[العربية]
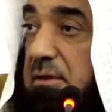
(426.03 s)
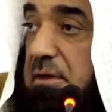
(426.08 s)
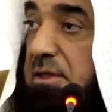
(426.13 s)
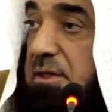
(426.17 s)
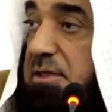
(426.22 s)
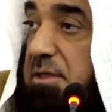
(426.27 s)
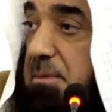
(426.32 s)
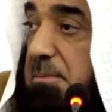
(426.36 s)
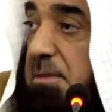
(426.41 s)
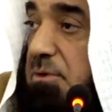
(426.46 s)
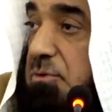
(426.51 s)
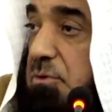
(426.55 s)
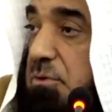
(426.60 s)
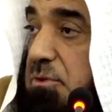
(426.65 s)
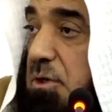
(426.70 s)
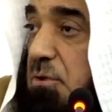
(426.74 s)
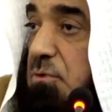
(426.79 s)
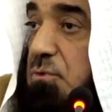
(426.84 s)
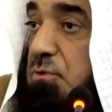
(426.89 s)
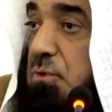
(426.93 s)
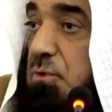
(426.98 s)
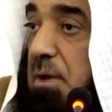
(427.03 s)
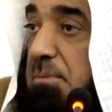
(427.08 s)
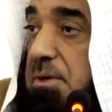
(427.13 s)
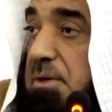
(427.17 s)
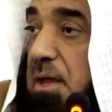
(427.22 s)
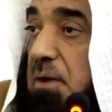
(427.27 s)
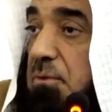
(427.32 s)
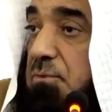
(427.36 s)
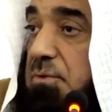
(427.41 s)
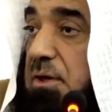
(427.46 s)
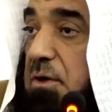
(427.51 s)
عندما يكون
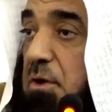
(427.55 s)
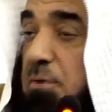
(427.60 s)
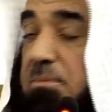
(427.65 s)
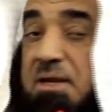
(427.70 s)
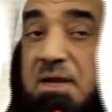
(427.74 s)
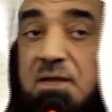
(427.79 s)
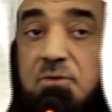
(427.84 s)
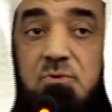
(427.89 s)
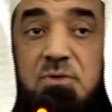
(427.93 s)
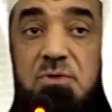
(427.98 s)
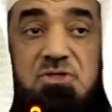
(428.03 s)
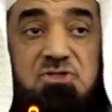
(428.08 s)
أبناؤنا وبناتنا